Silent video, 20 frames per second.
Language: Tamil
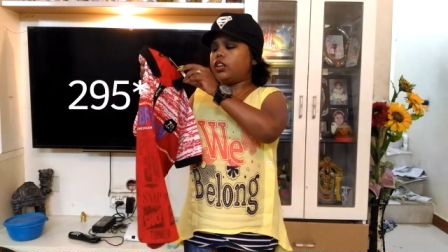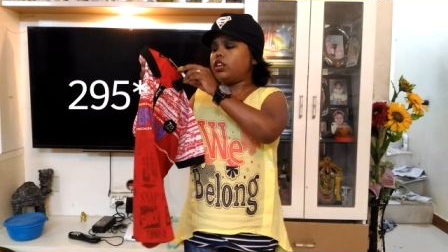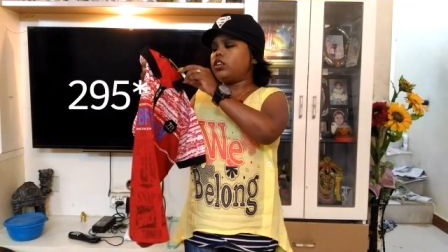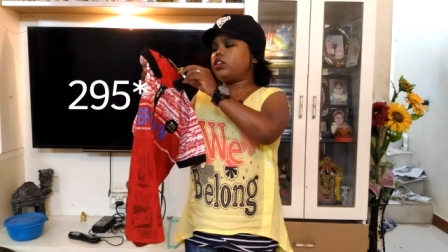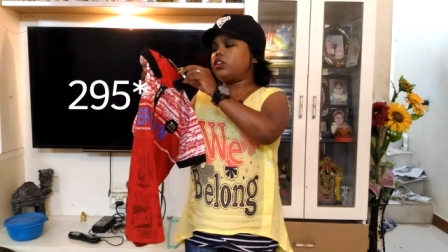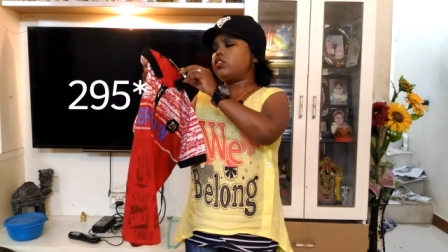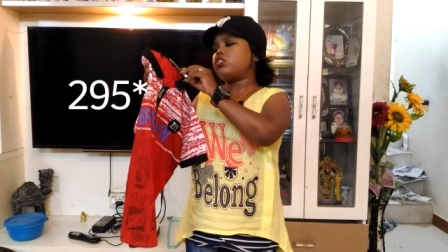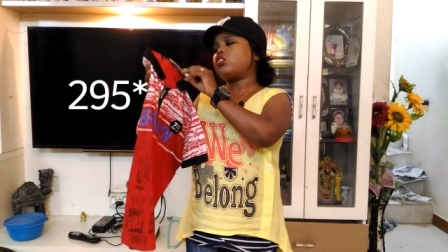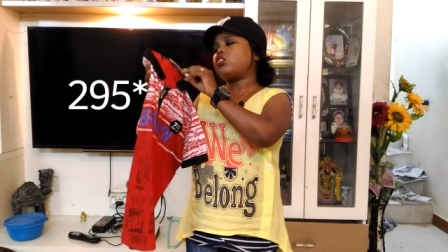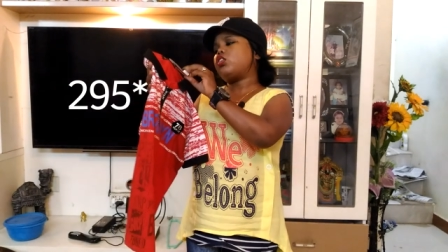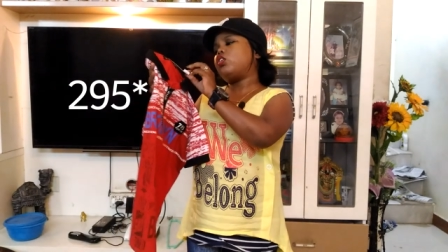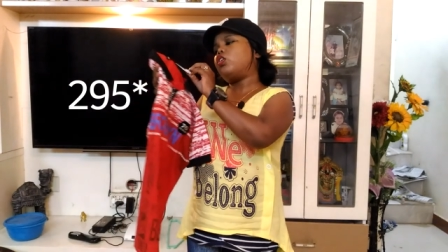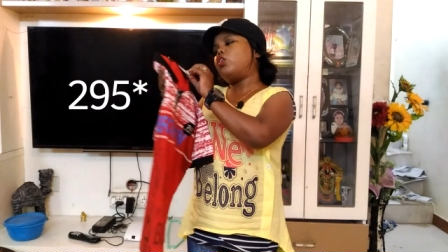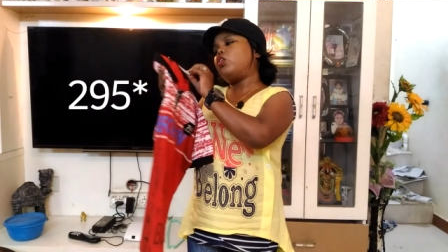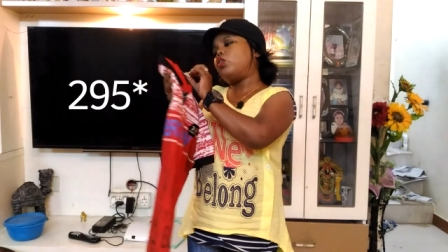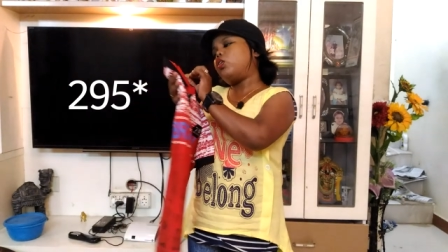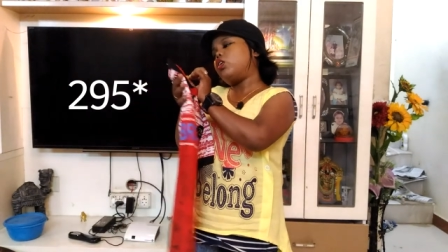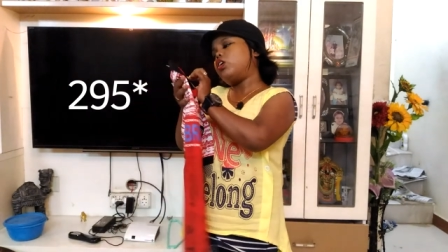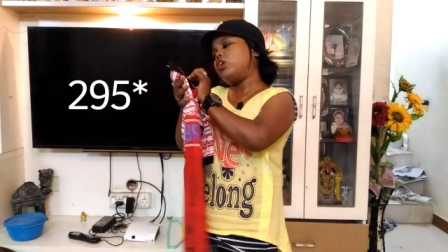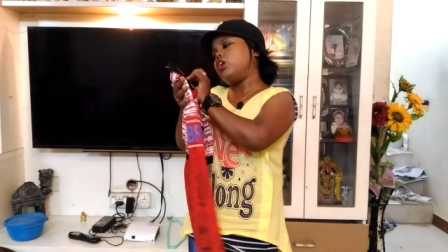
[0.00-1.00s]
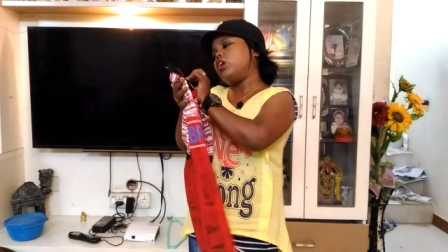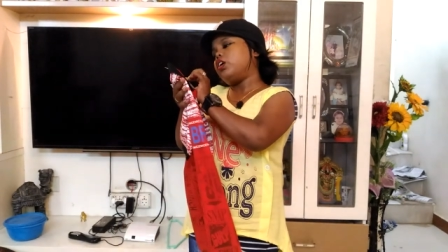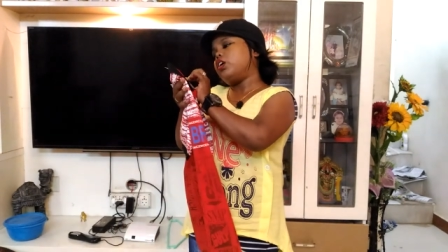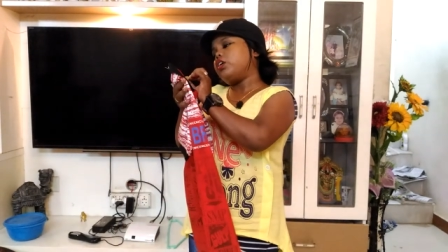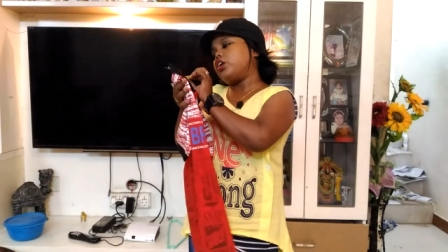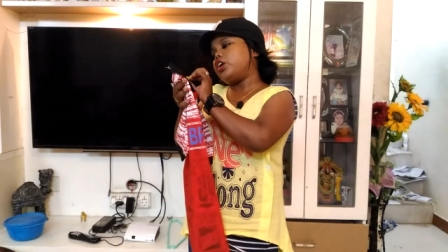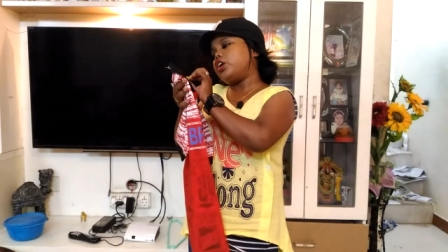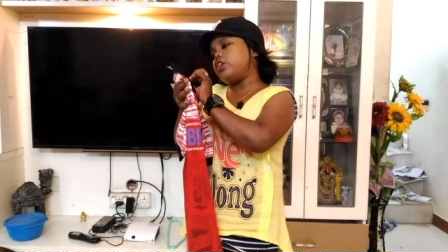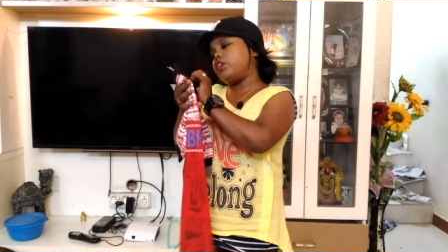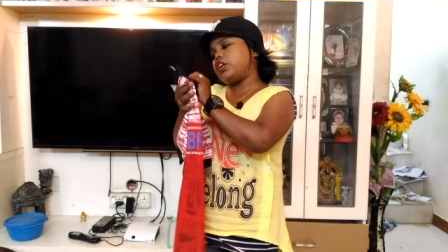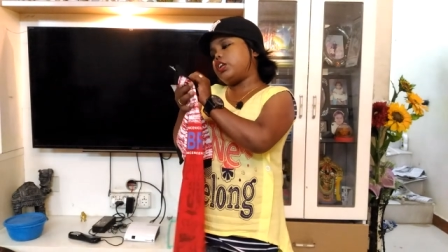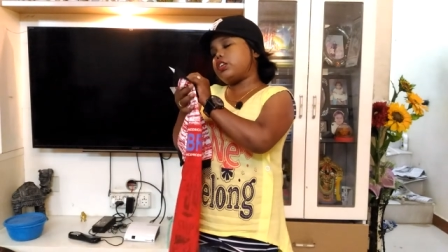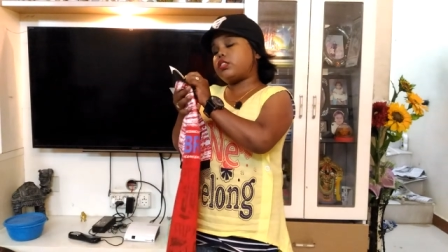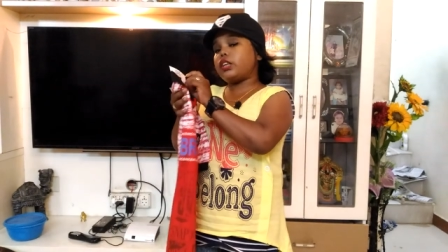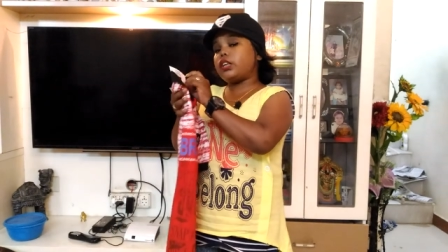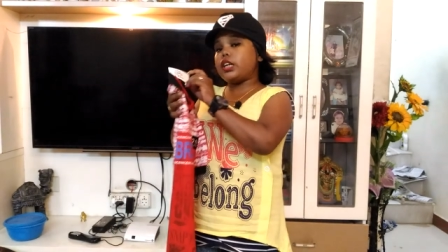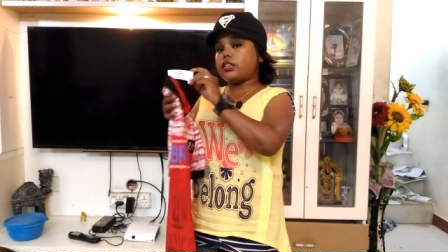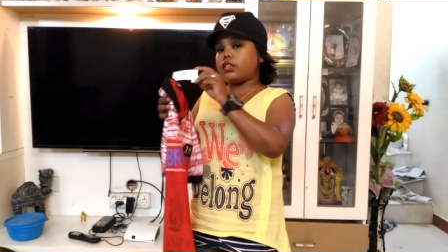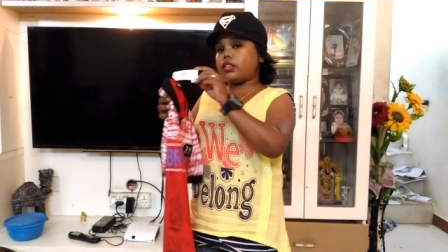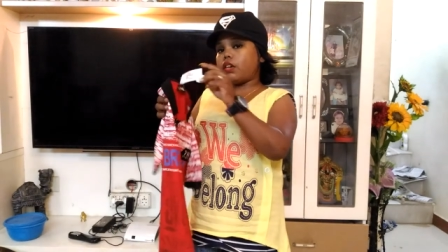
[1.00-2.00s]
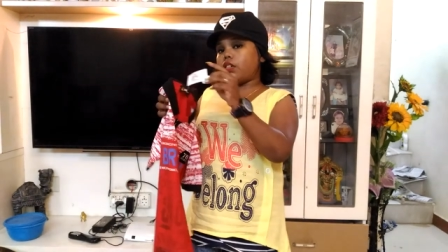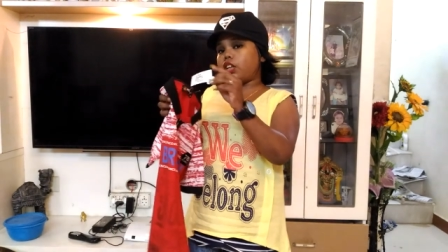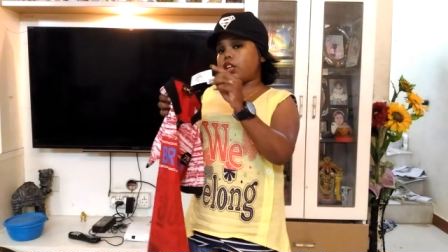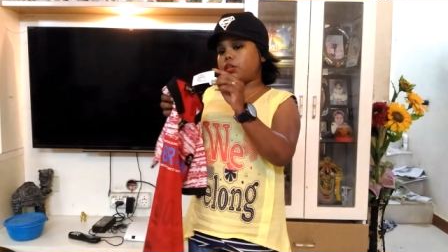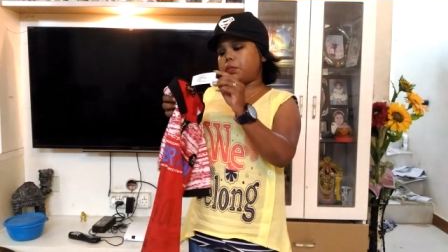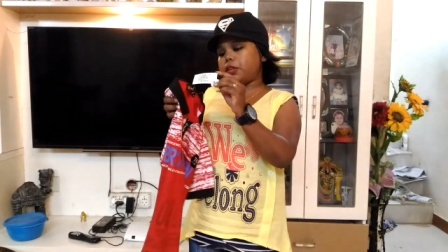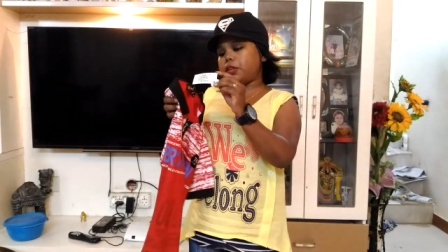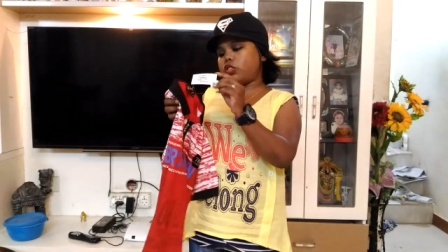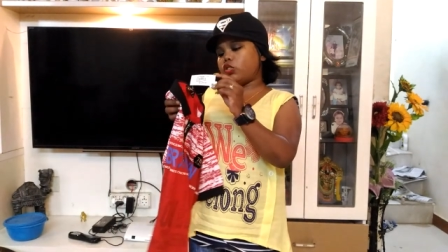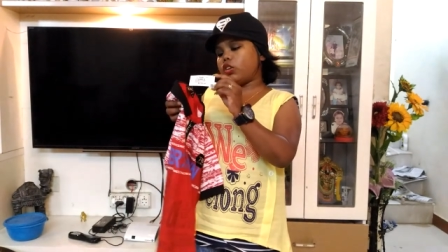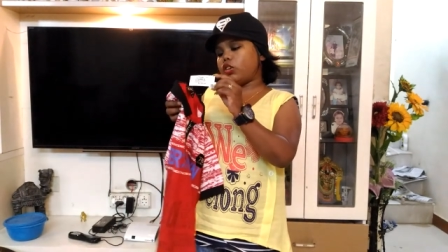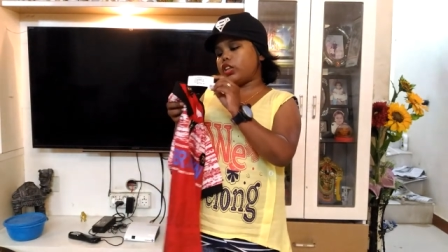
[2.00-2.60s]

ஸோ இது வந்து த்ரீ செவன்ட்டி ருபீஸ் உள்ளது